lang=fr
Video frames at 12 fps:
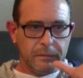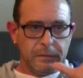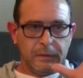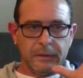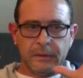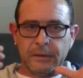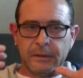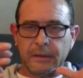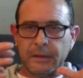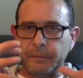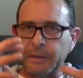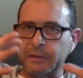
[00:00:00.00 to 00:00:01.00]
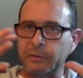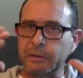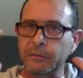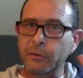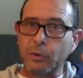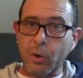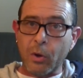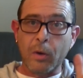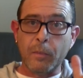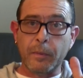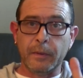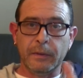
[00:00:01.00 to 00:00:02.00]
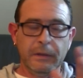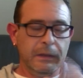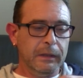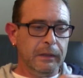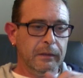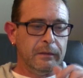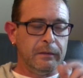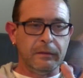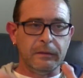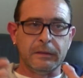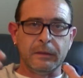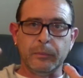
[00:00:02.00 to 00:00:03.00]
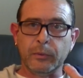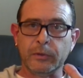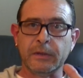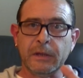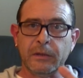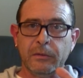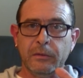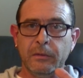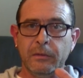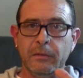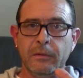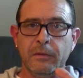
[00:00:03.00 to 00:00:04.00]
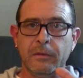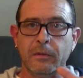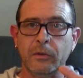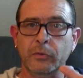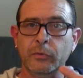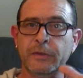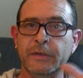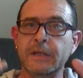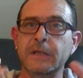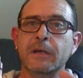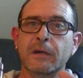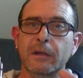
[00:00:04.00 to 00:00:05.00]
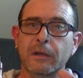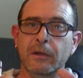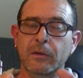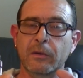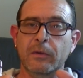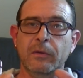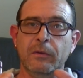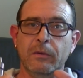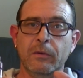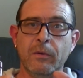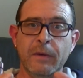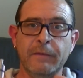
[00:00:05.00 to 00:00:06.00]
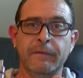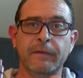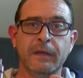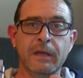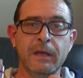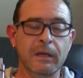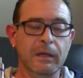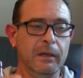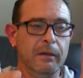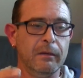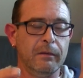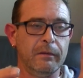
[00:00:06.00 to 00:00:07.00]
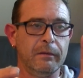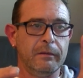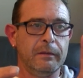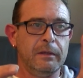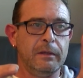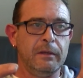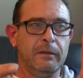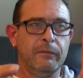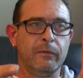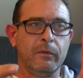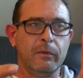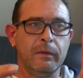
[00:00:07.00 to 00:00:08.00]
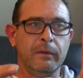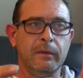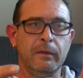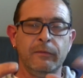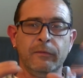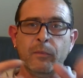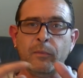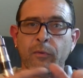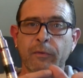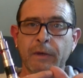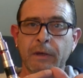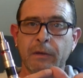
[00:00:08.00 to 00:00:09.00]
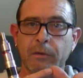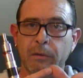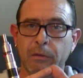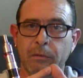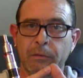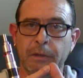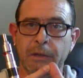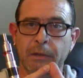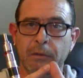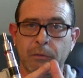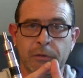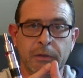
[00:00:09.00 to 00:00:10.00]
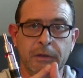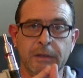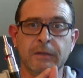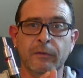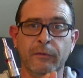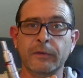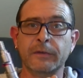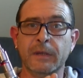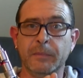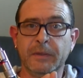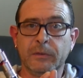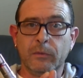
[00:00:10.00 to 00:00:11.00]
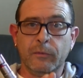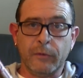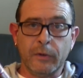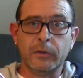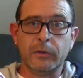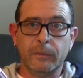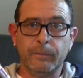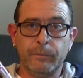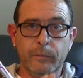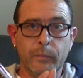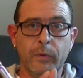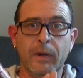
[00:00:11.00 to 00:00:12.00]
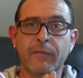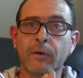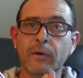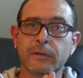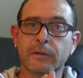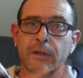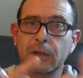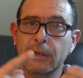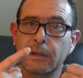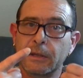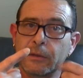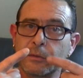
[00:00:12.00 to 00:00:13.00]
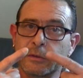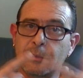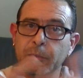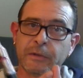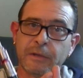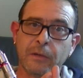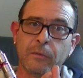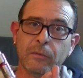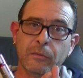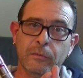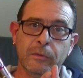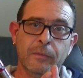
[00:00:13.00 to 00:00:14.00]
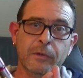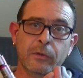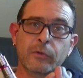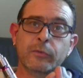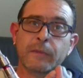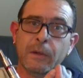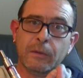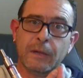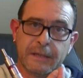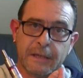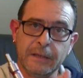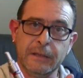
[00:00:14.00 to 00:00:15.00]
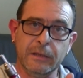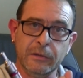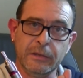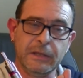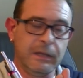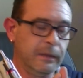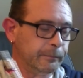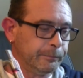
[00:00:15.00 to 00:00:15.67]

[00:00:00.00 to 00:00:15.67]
ça se passe au niveau de l'Europe. Euh, c'est pour ça que euh, quand on signe le FVI, euh, il, faut, il, faut prouver qu'on est ressortissant français parce qu'on vote pour la France. Donc c'est pour ça qu'on demande le numéro de la carte d'identité.